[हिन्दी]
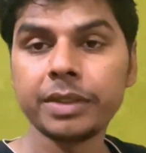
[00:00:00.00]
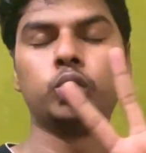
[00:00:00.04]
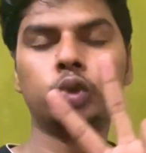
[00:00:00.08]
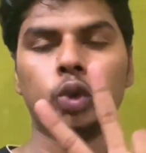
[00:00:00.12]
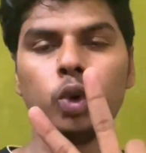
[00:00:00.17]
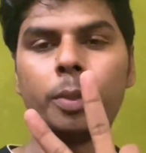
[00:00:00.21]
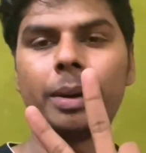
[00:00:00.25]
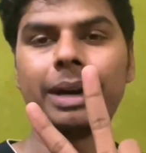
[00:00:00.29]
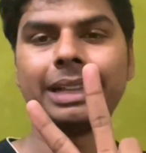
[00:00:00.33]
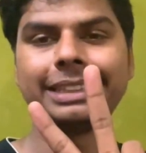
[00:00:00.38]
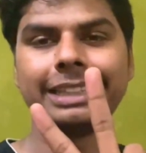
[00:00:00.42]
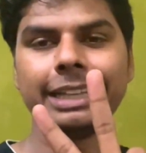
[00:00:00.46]

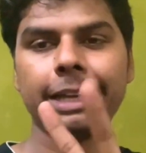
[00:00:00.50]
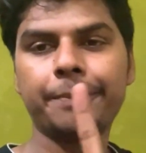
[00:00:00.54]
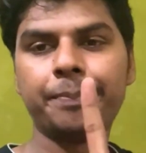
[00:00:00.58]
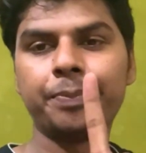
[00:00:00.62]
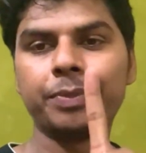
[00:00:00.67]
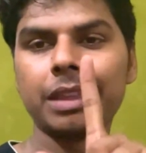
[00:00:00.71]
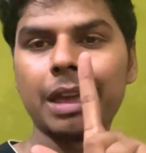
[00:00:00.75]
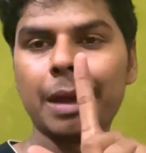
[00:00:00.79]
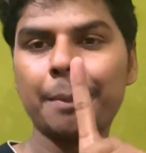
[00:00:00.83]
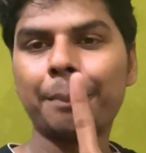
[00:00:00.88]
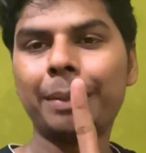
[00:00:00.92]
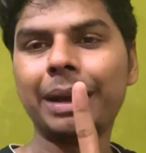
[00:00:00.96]
दो बातें
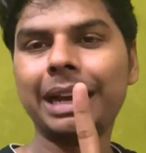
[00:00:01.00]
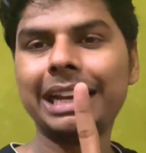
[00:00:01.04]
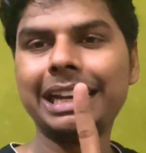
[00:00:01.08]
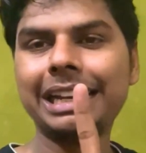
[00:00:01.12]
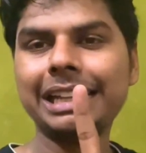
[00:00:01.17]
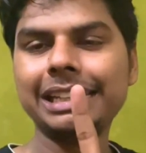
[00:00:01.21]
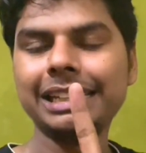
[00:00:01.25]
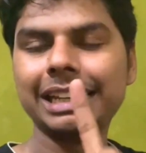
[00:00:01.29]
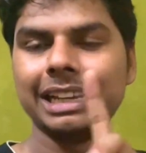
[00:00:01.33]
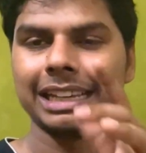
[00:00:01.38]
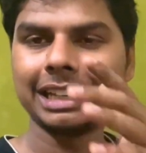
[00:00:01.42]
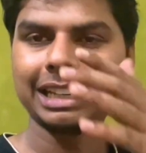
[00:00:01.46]
पहली
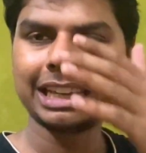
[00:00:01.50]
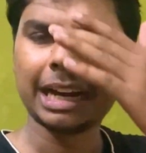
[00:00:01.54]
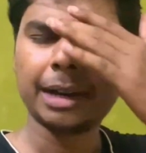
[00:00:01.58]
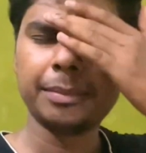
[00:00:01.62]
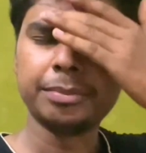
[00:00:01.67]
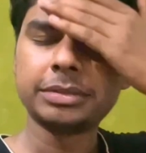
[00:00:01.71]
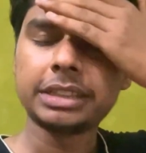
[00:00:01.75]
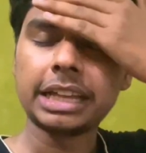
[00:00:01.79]
ये कि हम